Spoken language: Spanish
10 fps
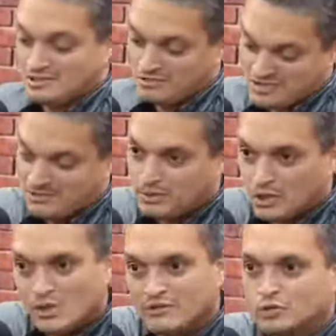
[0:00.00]
siempre y
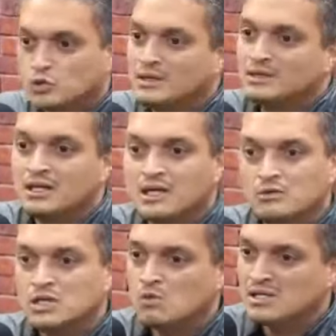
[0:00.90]
cuando tú mantengas
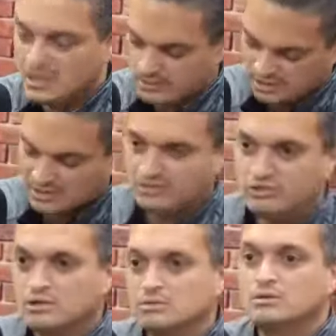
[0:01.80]
una buena
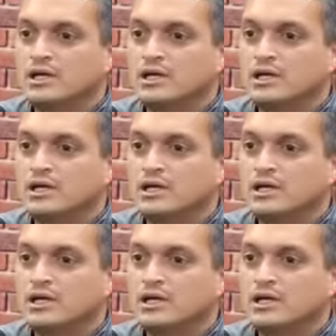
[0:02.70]
alimentación,